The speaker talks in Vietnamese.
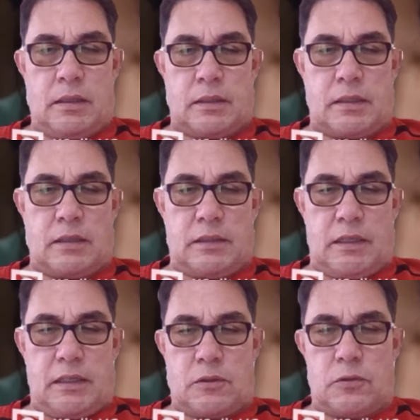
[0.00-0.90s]
chân
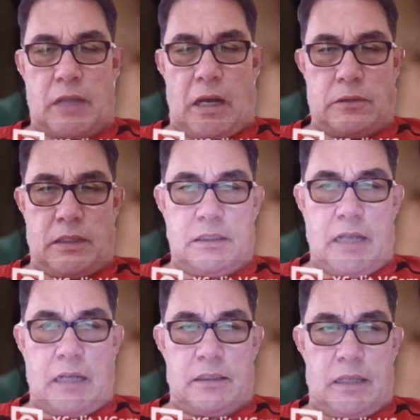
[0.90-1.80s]
diện của tàu điển
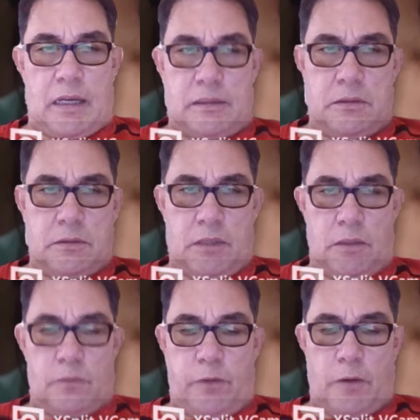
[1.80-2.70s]
đanh lại
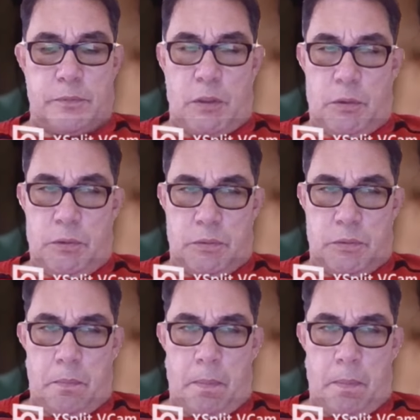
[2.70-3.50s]
từng phong vũ